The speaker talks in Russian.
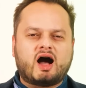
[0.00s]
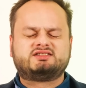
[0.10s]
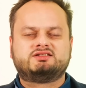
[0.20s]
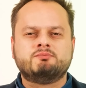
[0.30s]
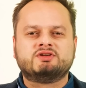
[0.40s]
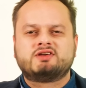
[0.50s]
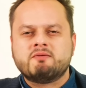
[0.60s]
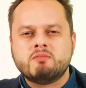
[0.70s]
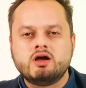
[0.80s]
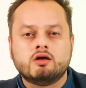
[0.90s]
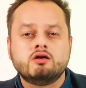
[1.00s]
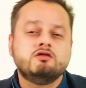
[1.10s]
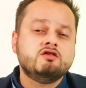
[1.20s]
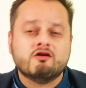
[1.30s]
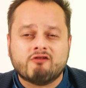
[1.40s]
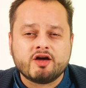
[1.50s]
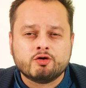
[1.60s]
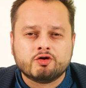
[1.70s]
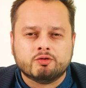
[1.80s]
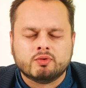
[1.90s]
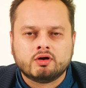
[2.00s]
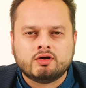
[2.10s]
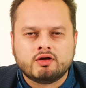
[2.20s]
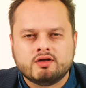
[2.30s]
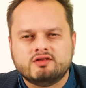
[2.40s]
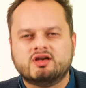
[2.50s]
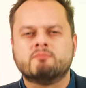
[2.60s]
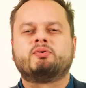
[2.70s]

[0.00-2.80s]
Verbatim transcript: А с теми, с кем мы не воюем, тем